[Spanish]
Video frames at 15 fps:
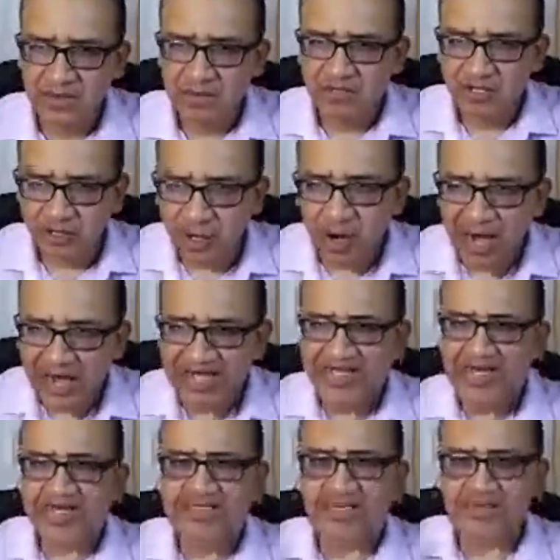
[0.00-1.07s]
Pero no, hay
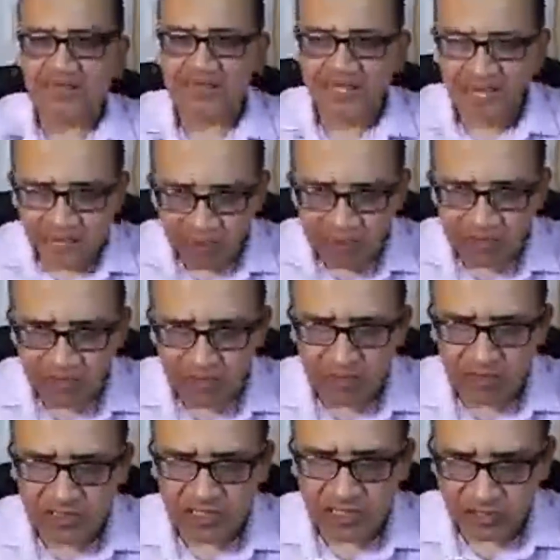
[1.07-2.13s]
que aceptar los
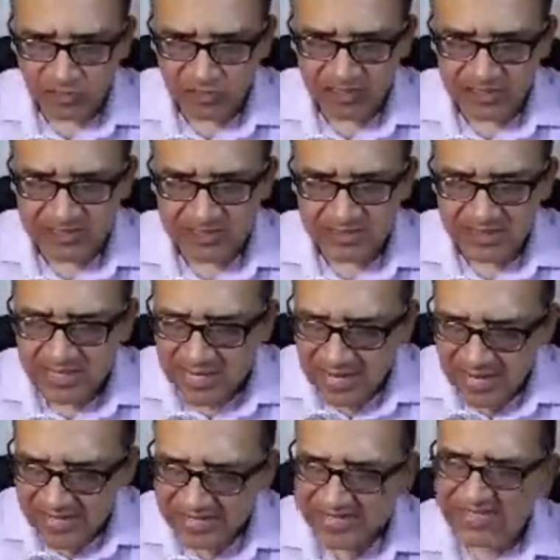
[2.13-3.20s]
propios errores
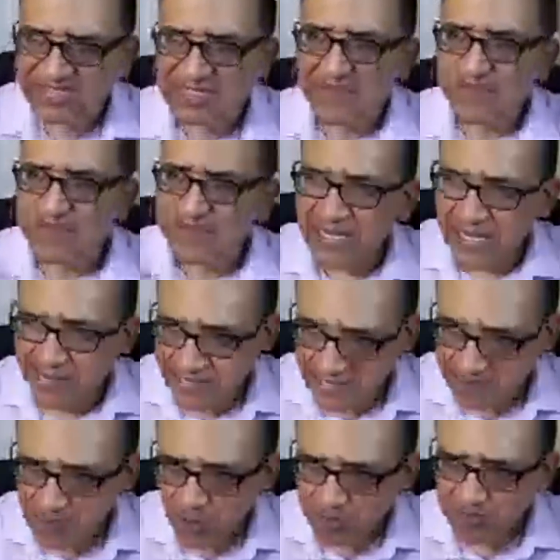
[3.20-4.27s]
hay que aceptar
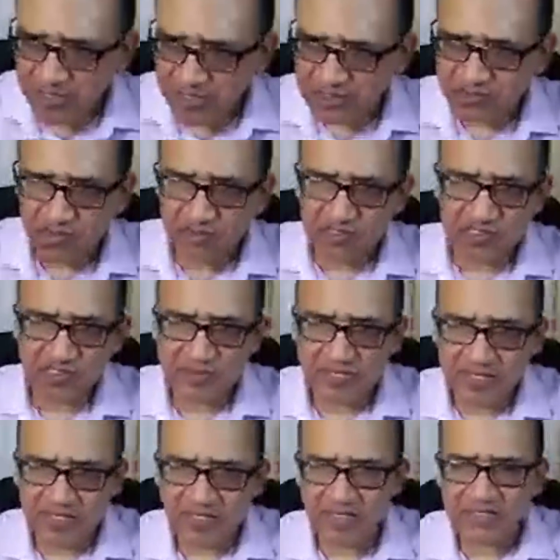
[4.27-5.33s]
la propia
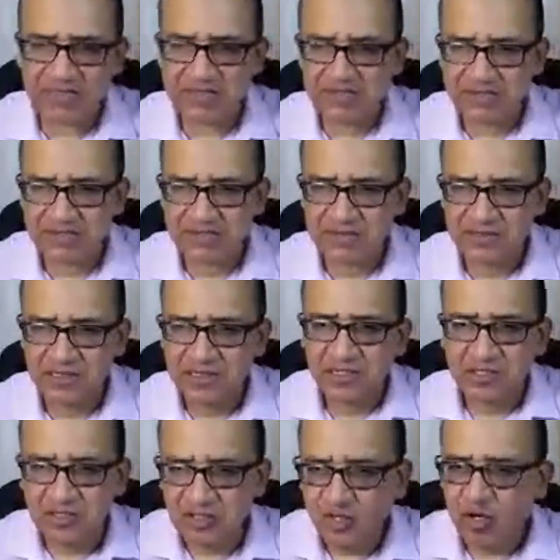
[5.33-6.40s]
responsabilidad.
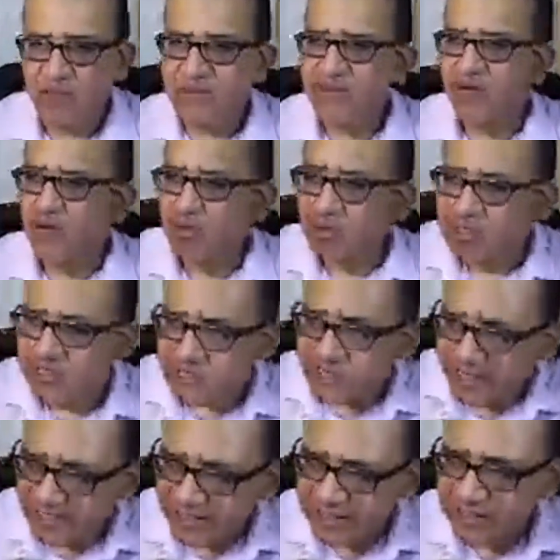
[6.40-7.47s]
No me
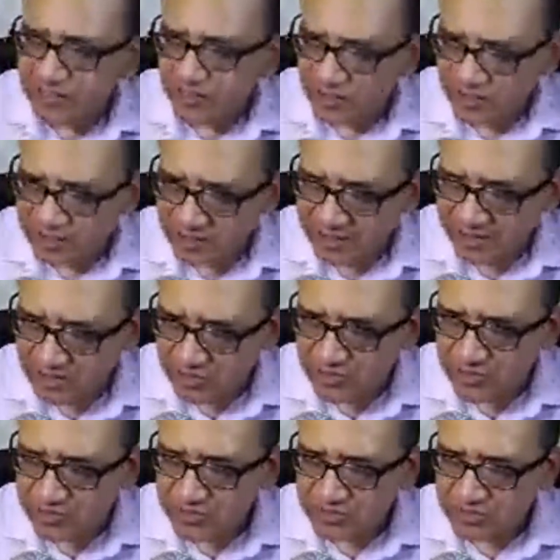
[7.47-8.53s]
gusta esto que he
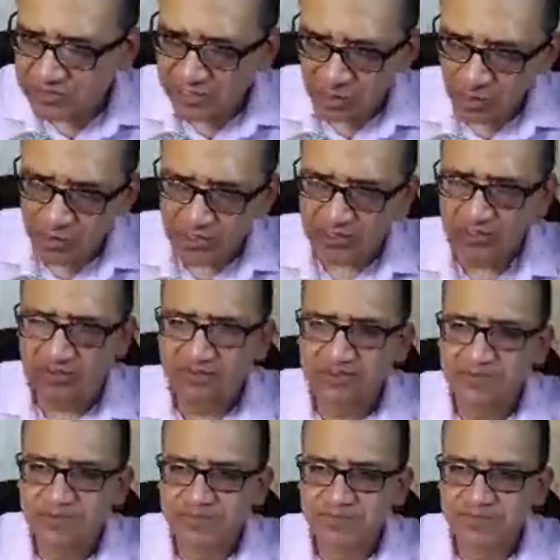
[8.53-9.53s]
hecho, ¿de acuerdo?